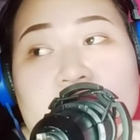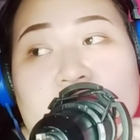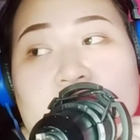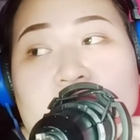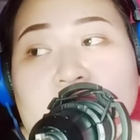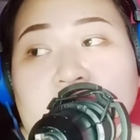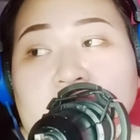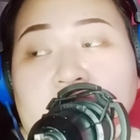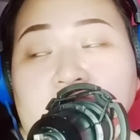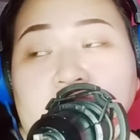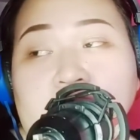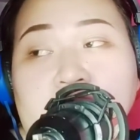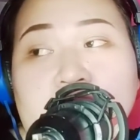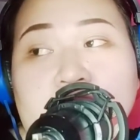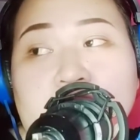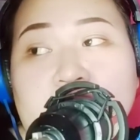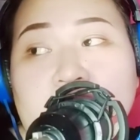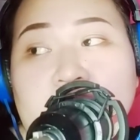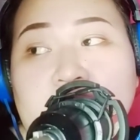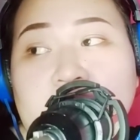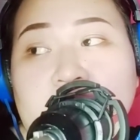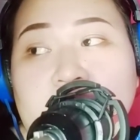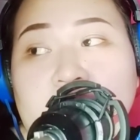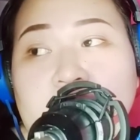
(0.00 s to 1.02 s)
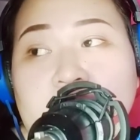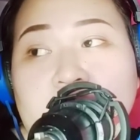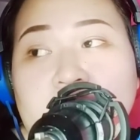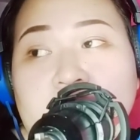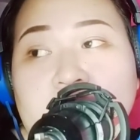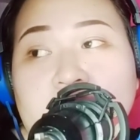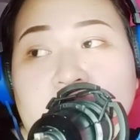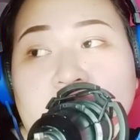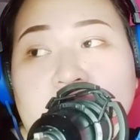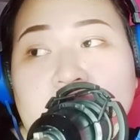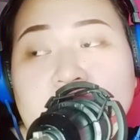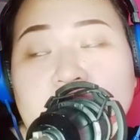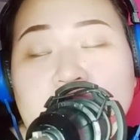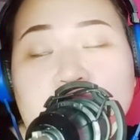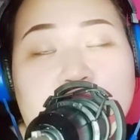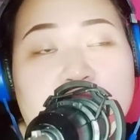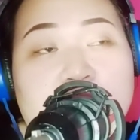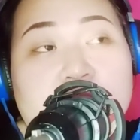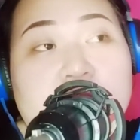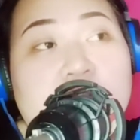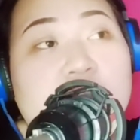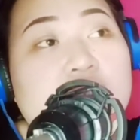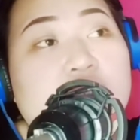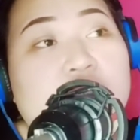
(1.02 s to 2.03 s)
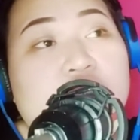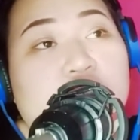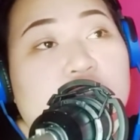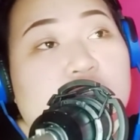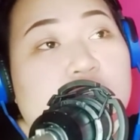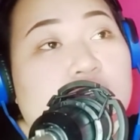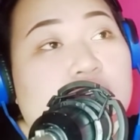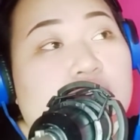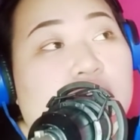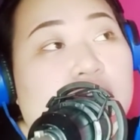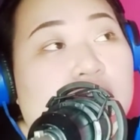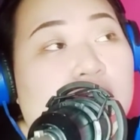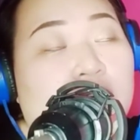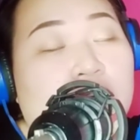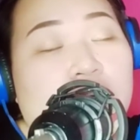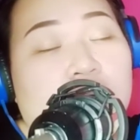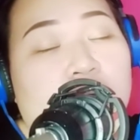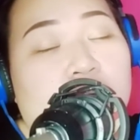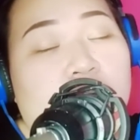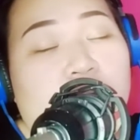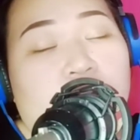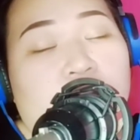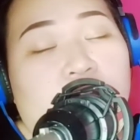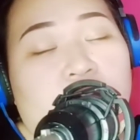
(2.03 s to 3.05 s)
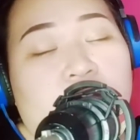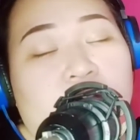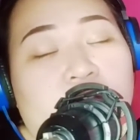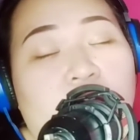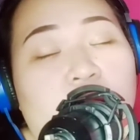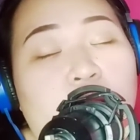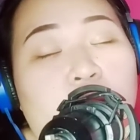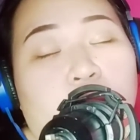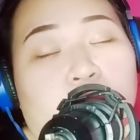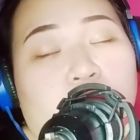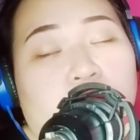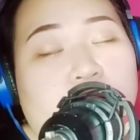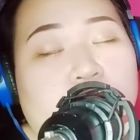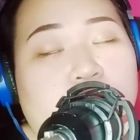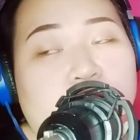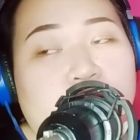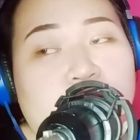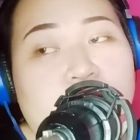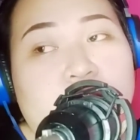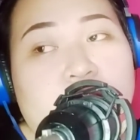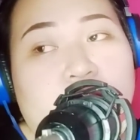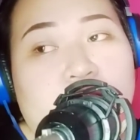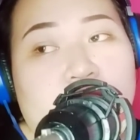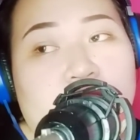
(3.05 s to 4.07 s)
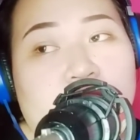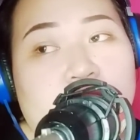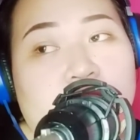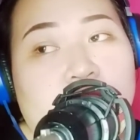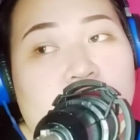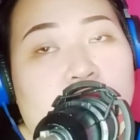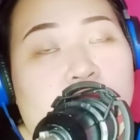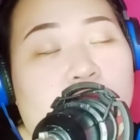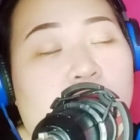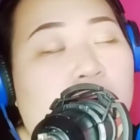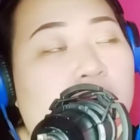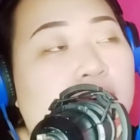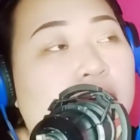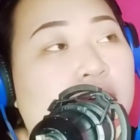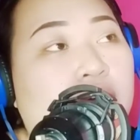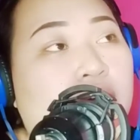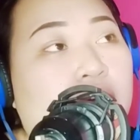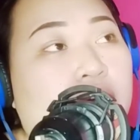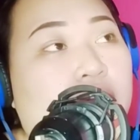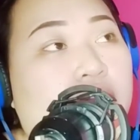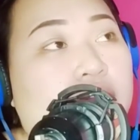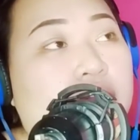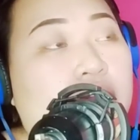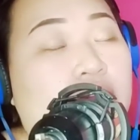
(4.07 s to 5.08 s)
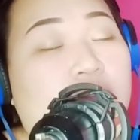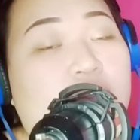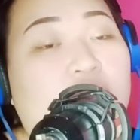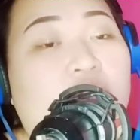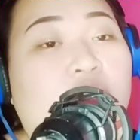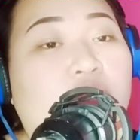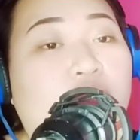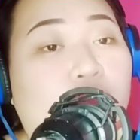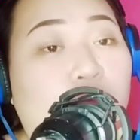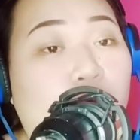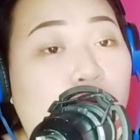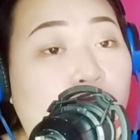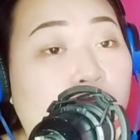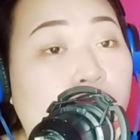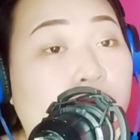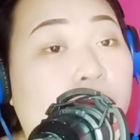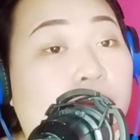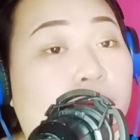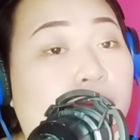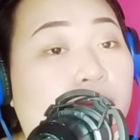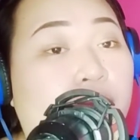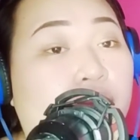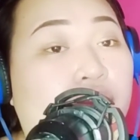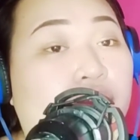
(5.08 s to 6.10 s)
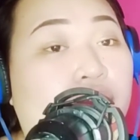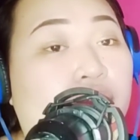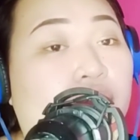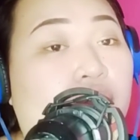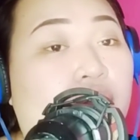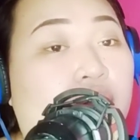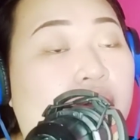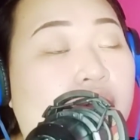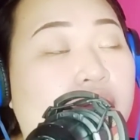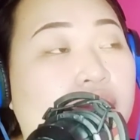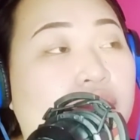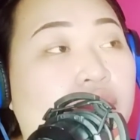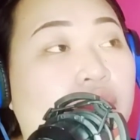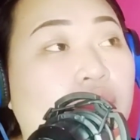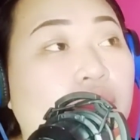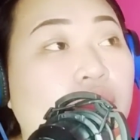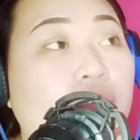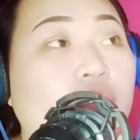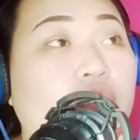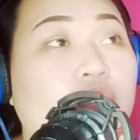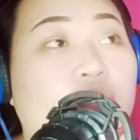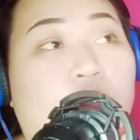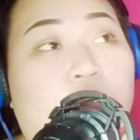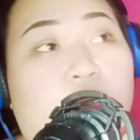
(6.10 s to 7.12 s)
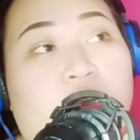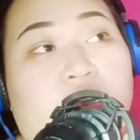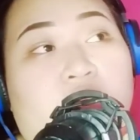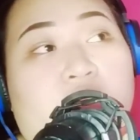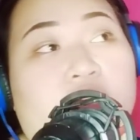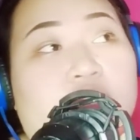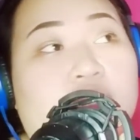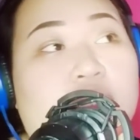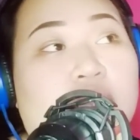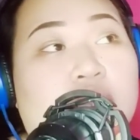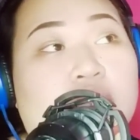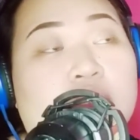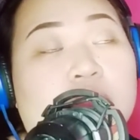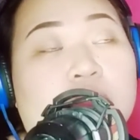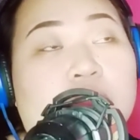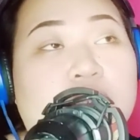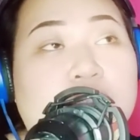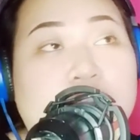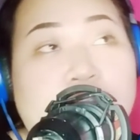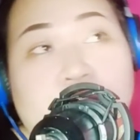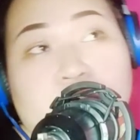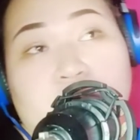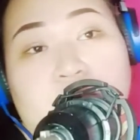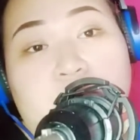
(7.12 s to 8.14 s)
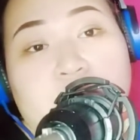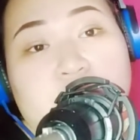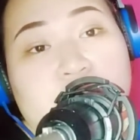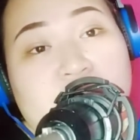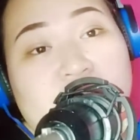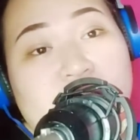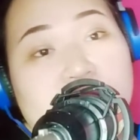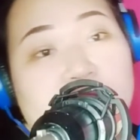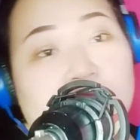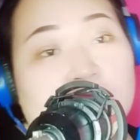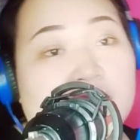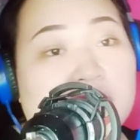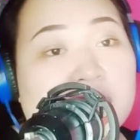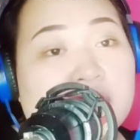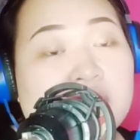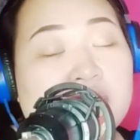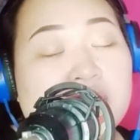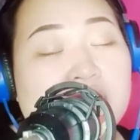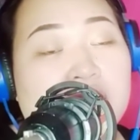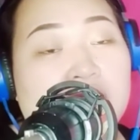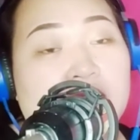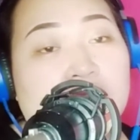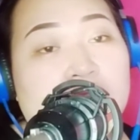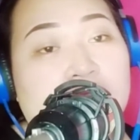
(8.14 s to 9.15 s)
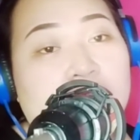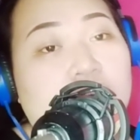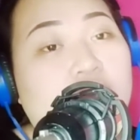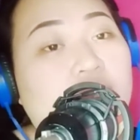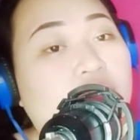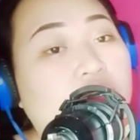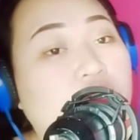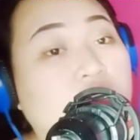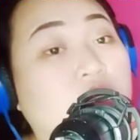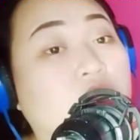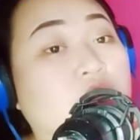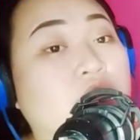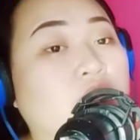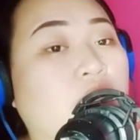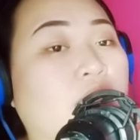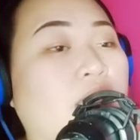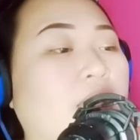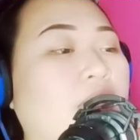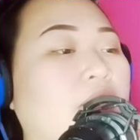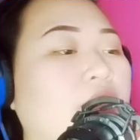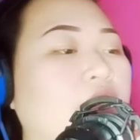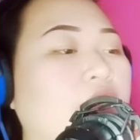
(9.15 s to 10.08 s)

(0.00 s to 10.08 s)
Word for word: Uh, especially chicken, ay, example, chicken, ba diba? They love worms. Okay? So, your spirit animals could be chicken. Ganun siya.